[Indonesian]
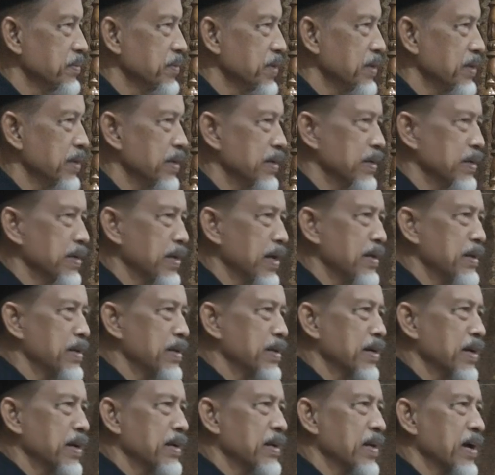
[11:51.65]
yang dikenal
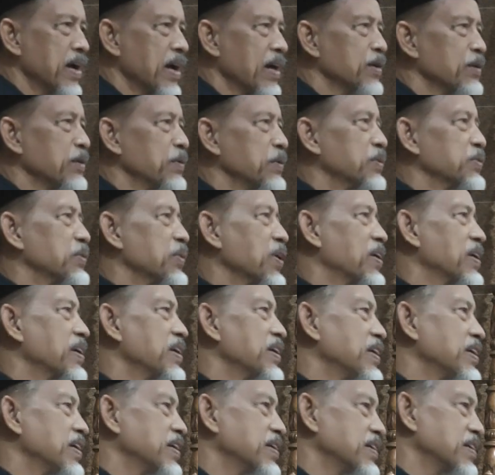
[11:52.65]
dengan hakut
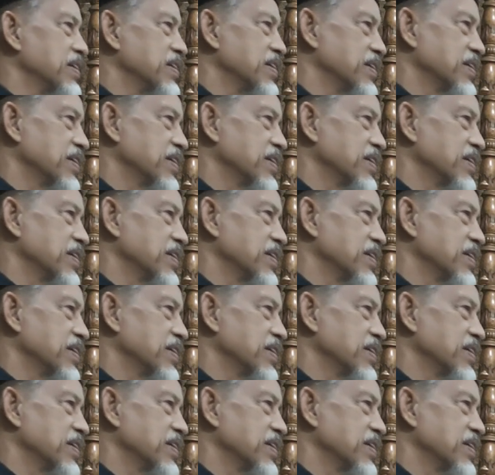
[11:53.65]
tari